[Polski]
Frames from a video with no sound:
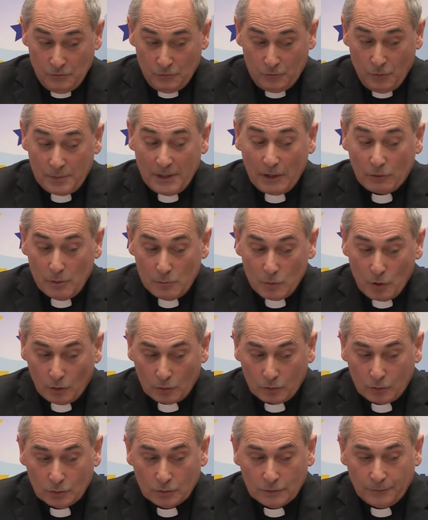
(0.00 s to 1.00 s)
W ubiegłym
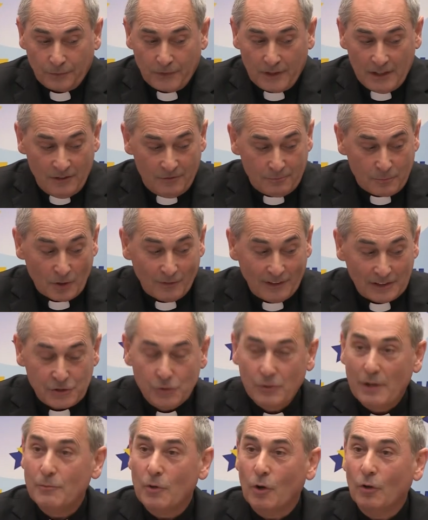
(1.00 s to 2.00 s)
roku y,
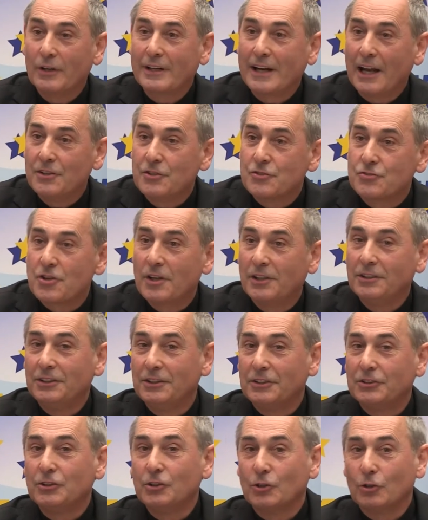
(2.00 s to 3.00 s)
wprowadziłem ograniczenie,
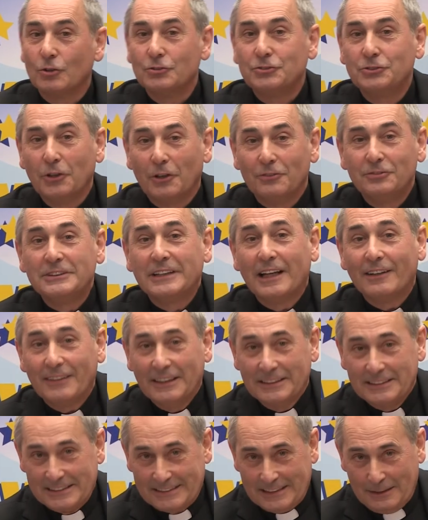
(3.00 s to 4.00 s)
jeśli chodzi o
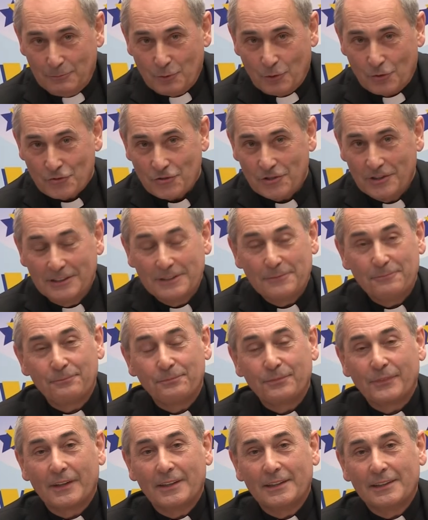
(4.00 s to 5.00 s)
wydawanie zaproszeń,
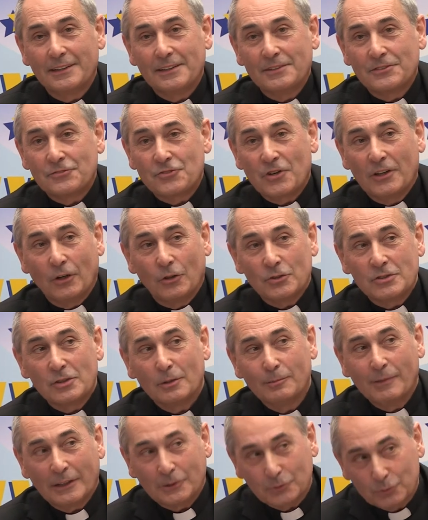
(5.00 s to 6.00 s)
że
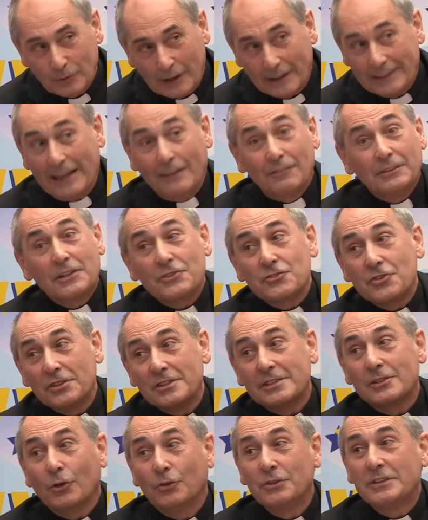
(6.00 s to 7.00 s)
osoba, która nawet jeżeli
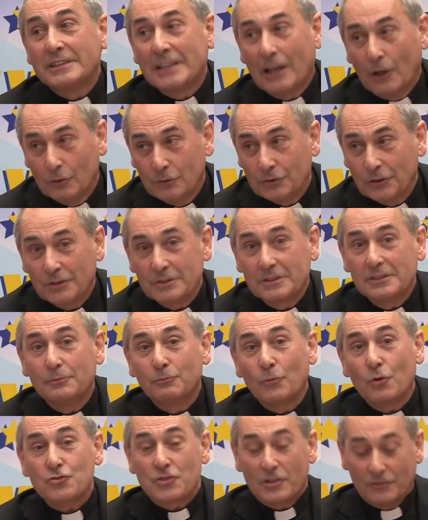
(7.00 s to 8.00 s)
stoi całą noc,
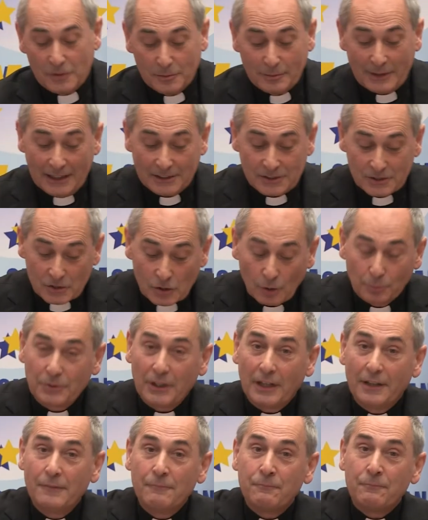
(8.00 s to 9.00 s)
może wybrać
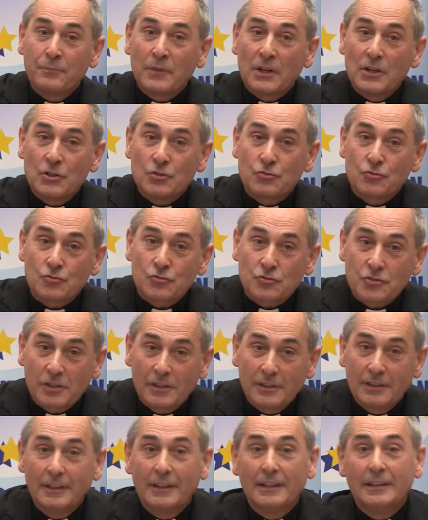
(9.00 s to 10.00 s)
sobie
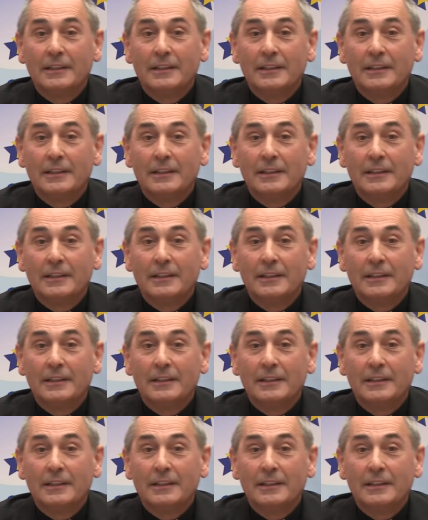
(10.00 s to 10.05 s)
trzy